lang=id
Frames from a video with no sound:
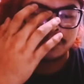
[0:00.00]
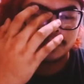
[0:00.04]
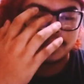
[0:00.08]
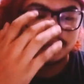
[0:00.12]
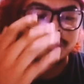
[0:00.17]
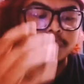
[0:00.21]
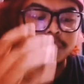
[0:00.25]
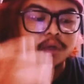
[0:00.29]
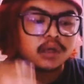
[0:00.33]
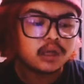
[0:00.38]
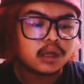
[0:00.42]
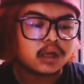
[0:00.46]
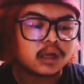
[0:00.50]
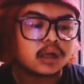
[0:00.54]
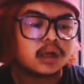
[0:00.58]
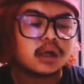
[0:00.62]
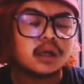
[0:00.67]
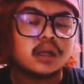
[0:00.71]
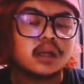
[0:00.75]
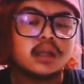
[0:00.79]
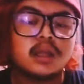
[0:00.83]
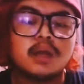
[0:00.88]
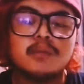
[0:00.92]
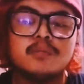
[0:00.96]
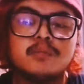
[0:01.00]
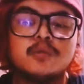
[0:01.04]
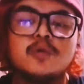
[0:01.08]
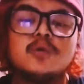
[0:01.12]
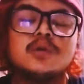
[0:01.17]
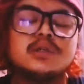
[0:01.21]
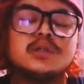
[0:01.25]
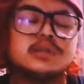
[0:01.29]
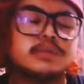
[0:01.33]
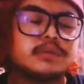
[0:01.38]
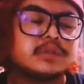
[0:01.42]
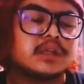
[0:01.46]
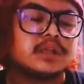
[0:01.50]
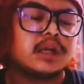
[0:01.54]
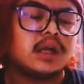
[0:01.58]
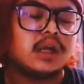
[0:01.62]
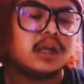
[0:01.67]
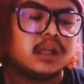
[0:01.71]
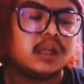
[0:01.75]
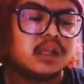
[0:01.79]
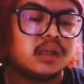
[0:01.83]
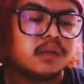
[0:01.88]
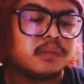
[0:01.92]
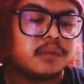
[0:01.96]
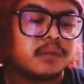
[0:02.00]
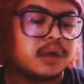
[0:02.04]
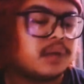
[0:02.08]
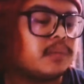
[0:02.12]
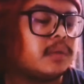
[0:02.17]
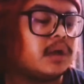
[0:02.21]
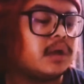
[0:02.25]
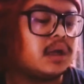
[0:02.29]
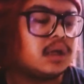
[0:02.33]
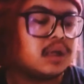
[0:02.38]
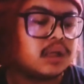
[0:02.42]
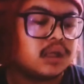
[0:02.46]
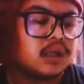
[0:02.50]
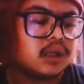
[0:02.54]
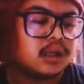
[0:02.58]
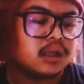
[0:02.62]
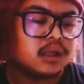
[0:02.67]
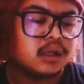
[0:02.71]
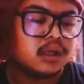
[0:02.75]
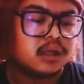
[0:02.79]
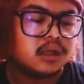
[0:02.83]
bener-bener dah kagak nyambung sama sekali mana-mana